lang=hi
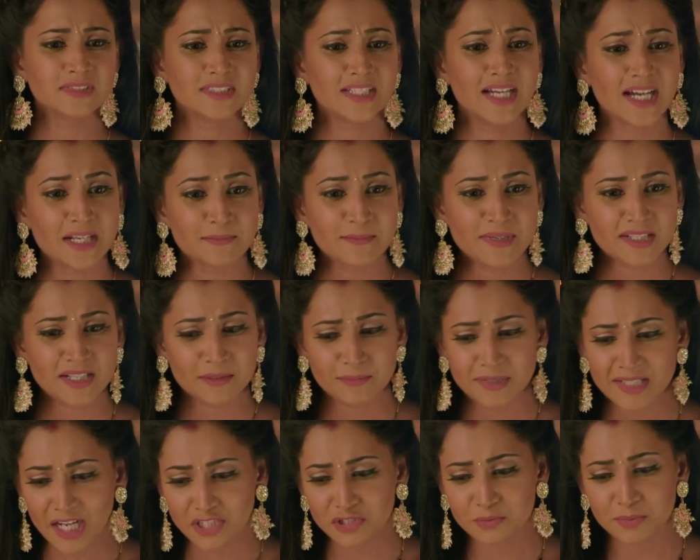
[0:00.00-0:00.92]
घर में कभी
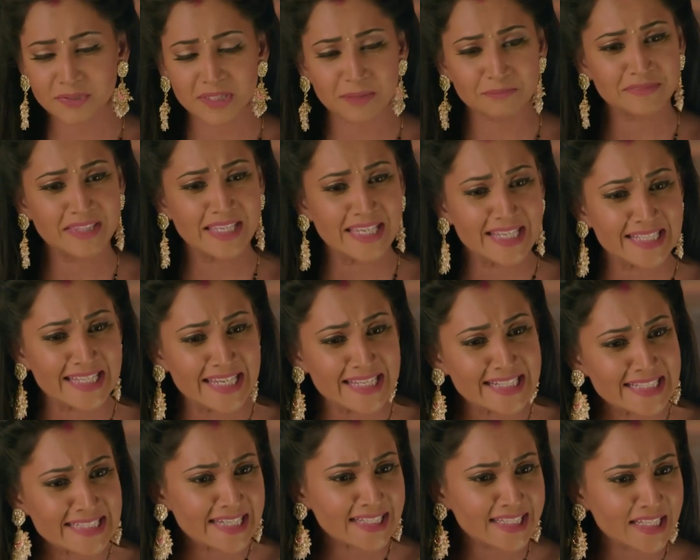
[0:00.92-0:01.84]
काजू बादाम देखे
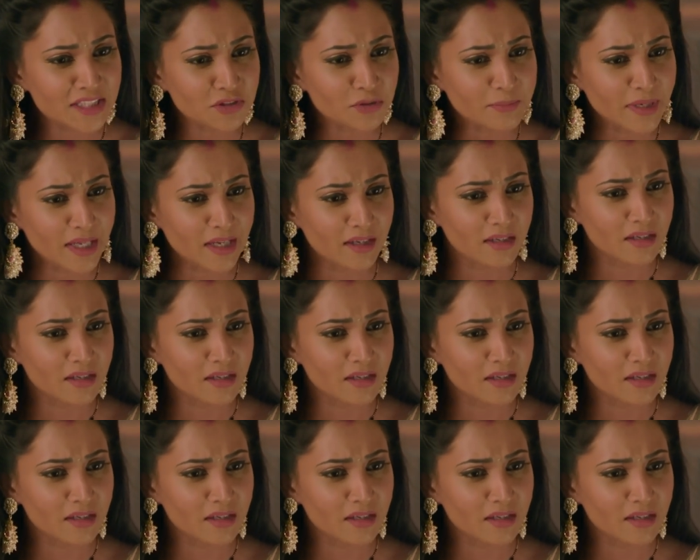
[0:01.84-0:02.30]
नहीं है क्या तुमने